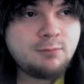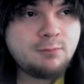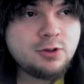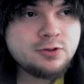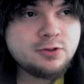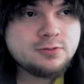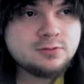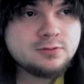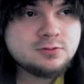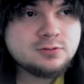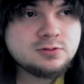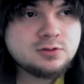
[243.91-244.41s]

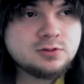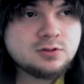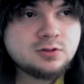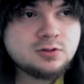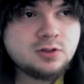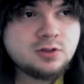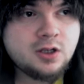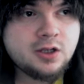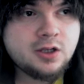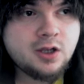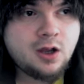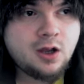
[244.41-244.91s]
Und
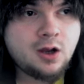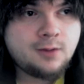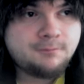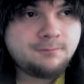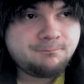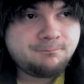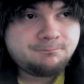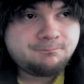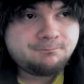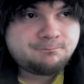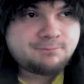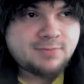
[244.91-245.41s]
naja,
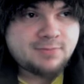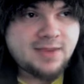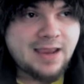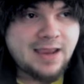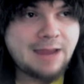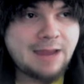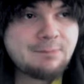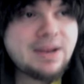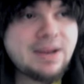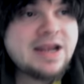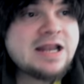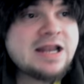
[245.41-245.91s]
im
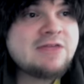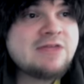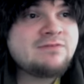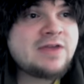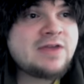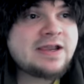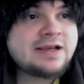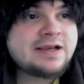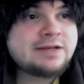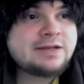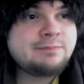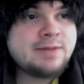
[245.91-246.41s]

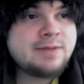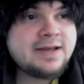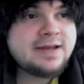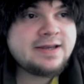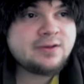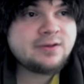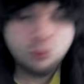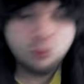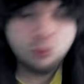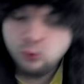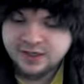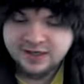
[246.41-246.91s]
Endeffekt bin ich
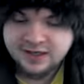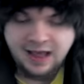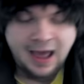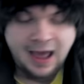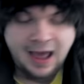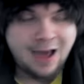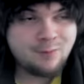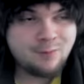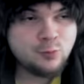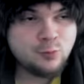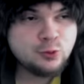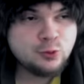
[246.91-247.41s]

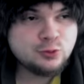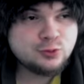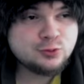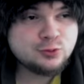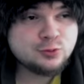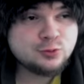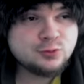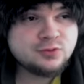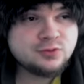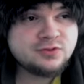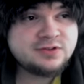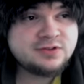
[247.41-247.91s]
Runenarmut
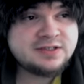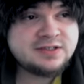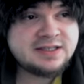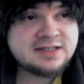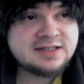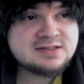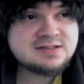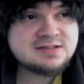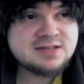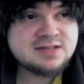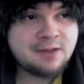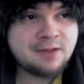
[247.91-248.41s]
und
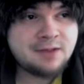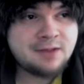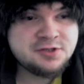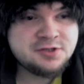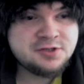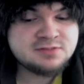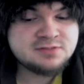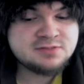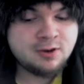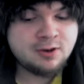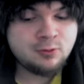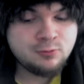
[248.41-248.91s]
jetzt habe ich
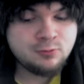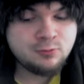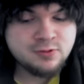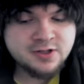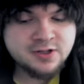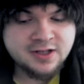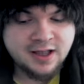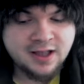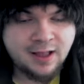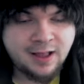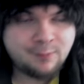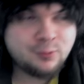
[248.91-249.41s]
zwar
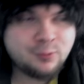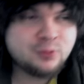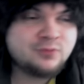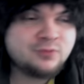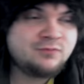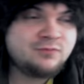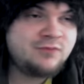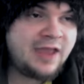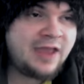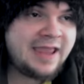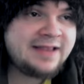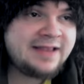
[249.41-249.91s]
Runenarmut,
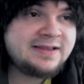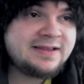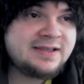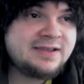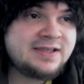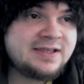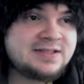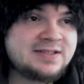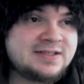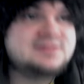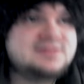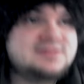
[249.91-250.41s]
hätte
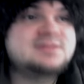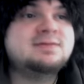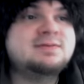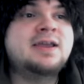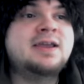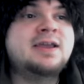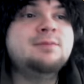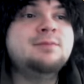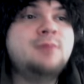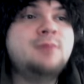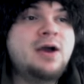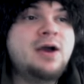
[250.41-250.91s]
jetzt zwar
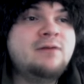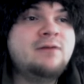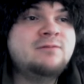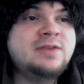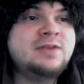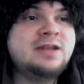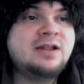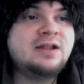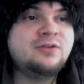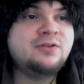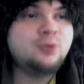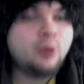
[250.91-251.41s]
immer
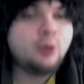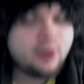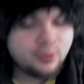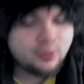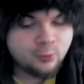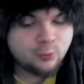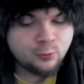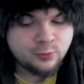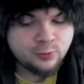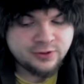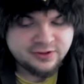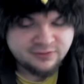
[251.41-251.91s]
wieder neue
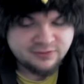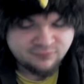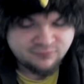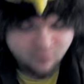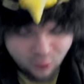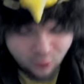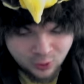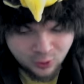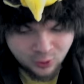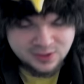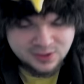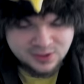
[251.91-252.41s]
Runen
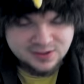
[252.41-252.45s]
voll,